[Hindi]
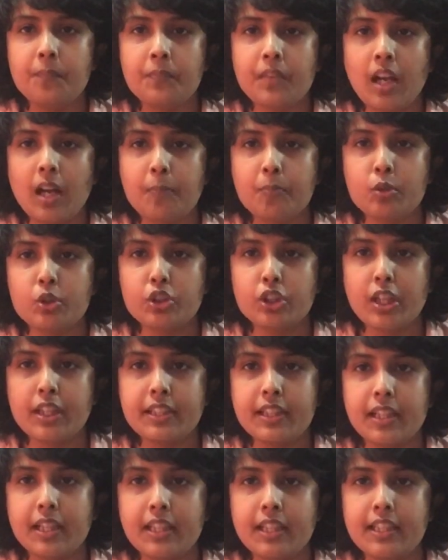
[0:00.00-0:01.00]
आपको शायद
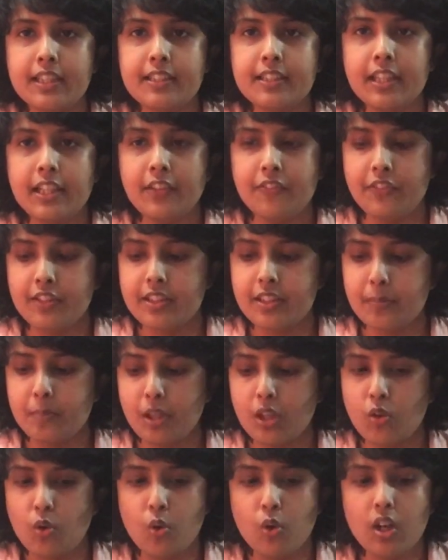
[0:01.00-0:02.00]
ये इजीली
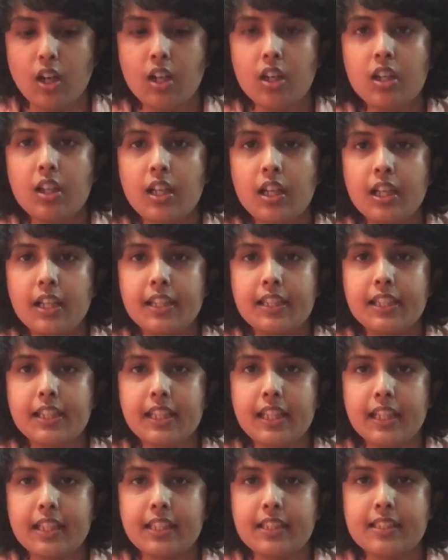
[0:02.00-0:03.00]
विजिबल होगा कि
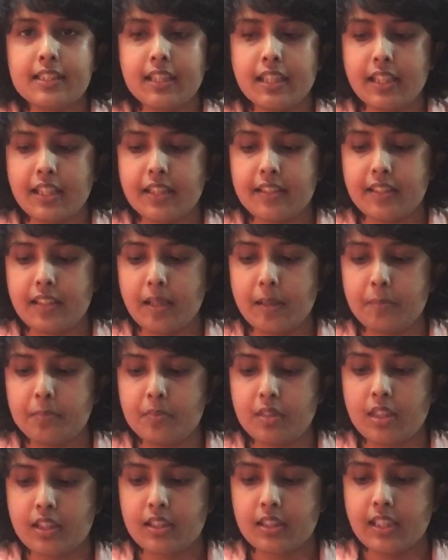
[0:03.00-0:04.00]
ये किस तरीके से
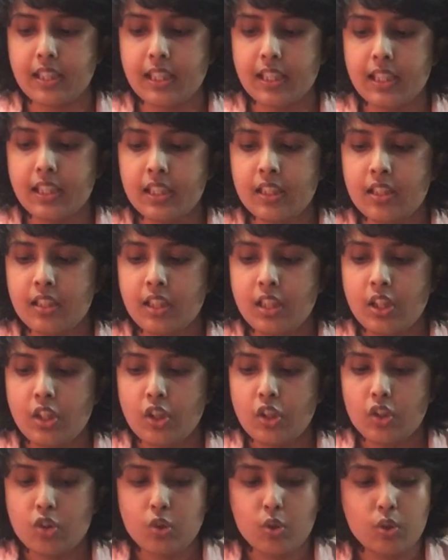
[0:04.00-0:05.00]
हम रखते हैं
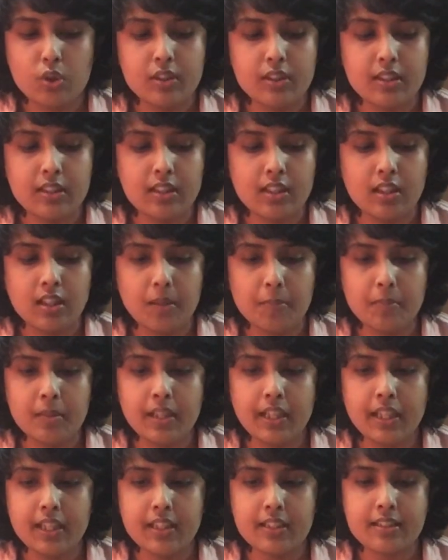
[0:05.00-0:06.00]
तो
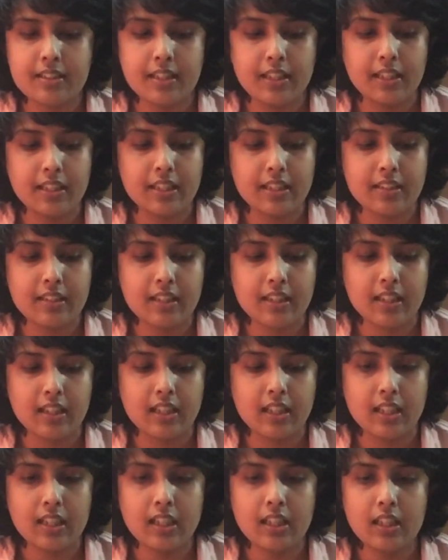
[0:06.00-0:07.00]
हमने इस तरीके से
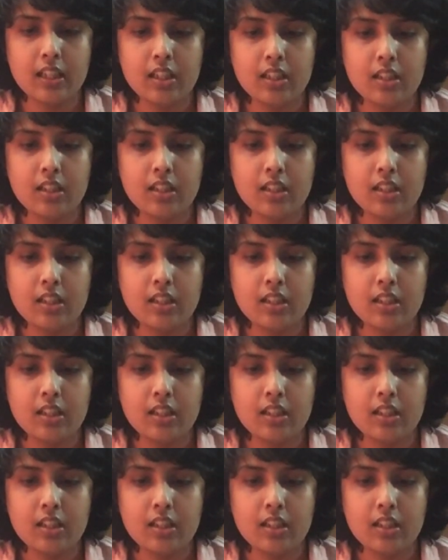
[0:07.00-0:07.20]
रखा है